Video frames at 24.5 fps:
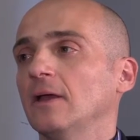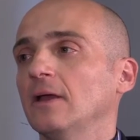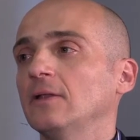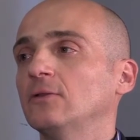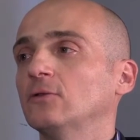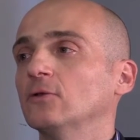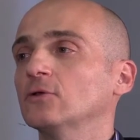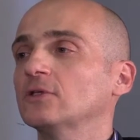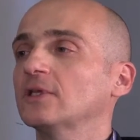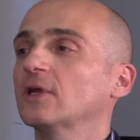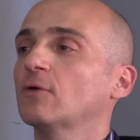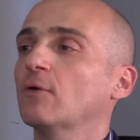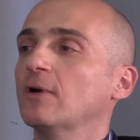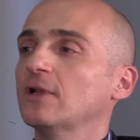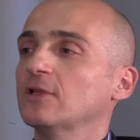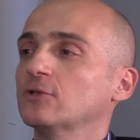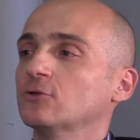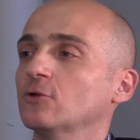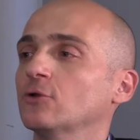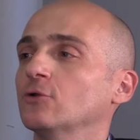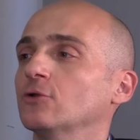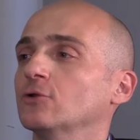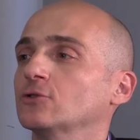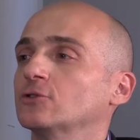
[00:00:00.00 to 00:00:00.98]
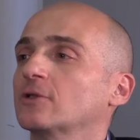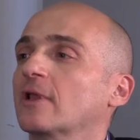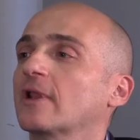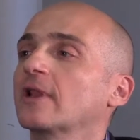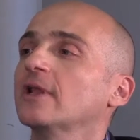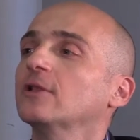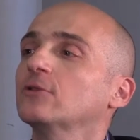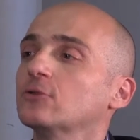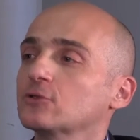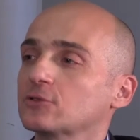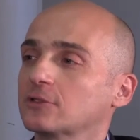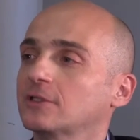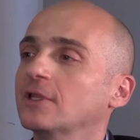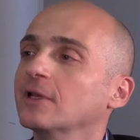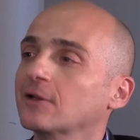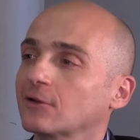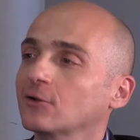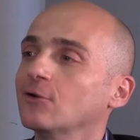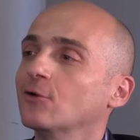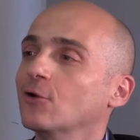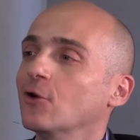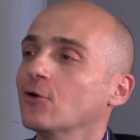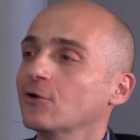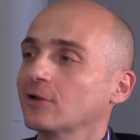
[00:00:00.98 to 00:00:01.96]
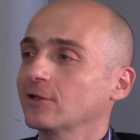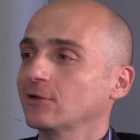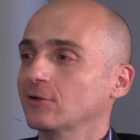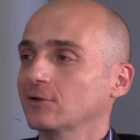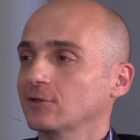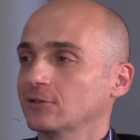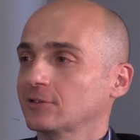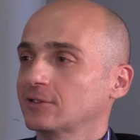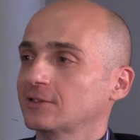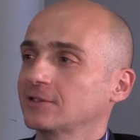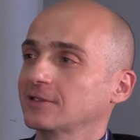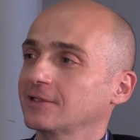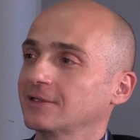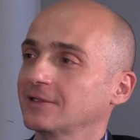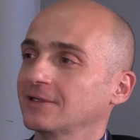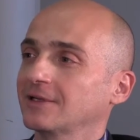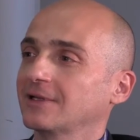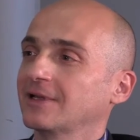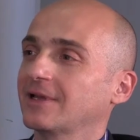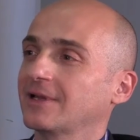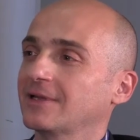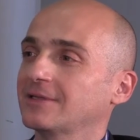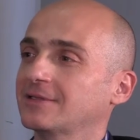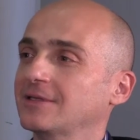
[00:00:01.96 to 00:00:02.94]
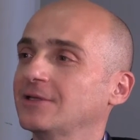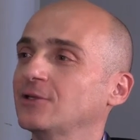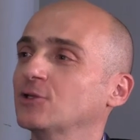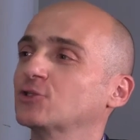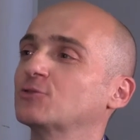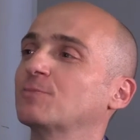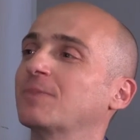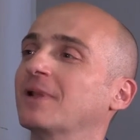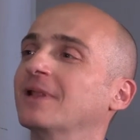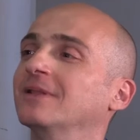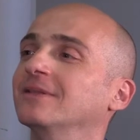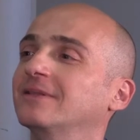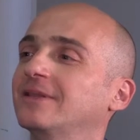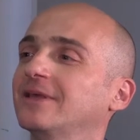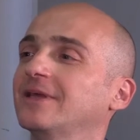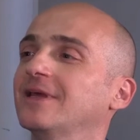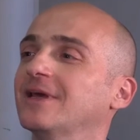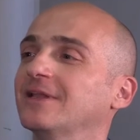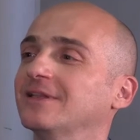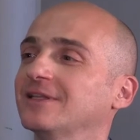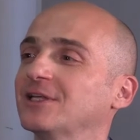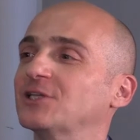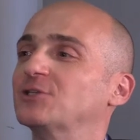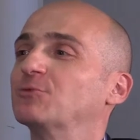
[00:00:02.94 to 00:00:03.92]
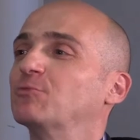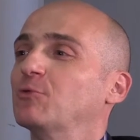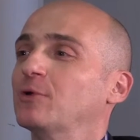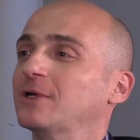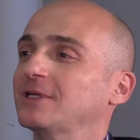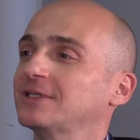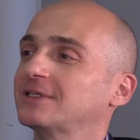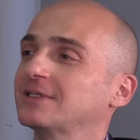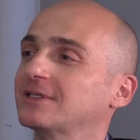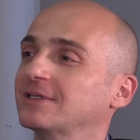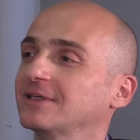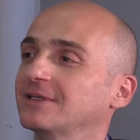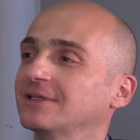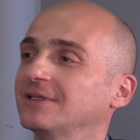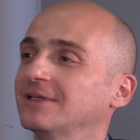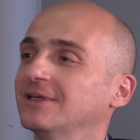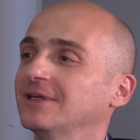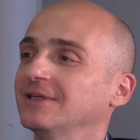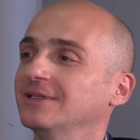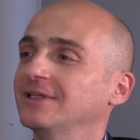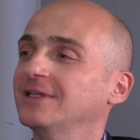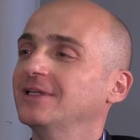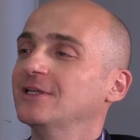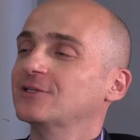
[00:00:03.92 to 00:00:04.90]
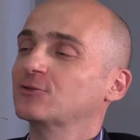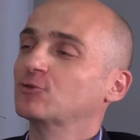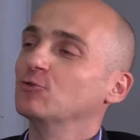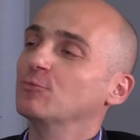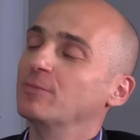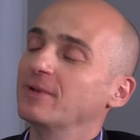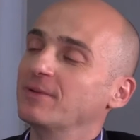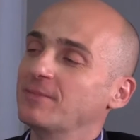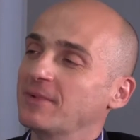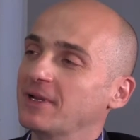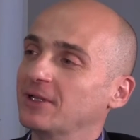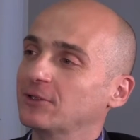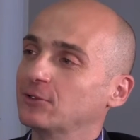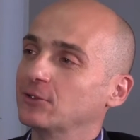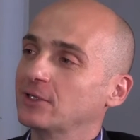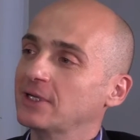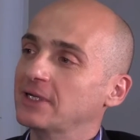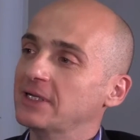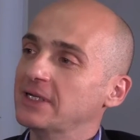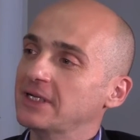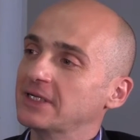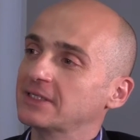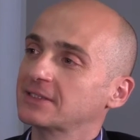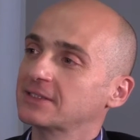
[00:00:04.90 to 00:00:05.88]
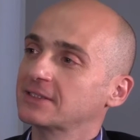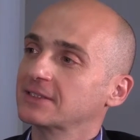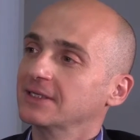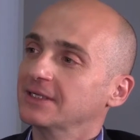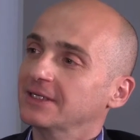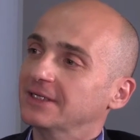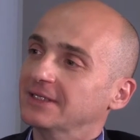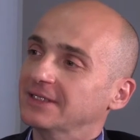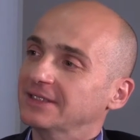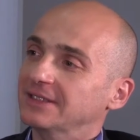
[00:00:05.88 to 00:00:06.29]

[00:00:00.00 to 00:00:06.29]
entonces, ¿cuáles son los retos tecnológicos eh, que se nos plantean después eh, del descubrimiento del Higgs?